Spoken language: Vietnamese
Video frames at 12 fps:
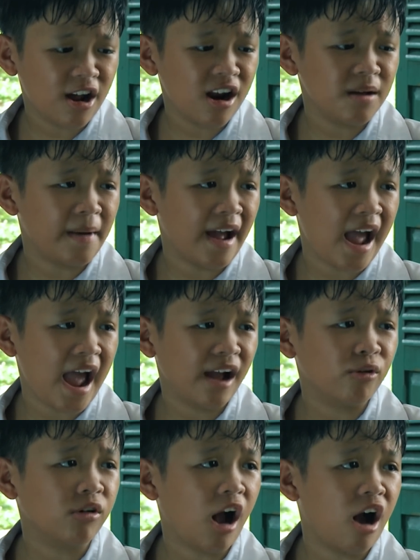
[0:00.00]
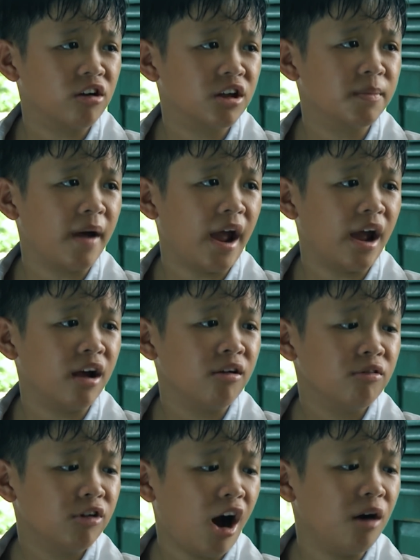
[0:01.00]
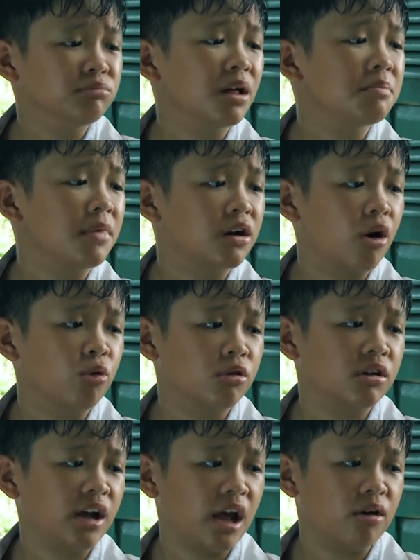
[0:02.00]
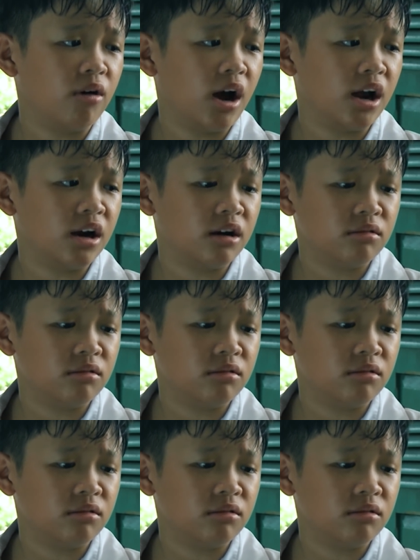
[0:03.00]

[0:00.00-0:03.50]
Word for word: đó là bài hát của con với mẹ con không thích mẹ ru cho nghe hoài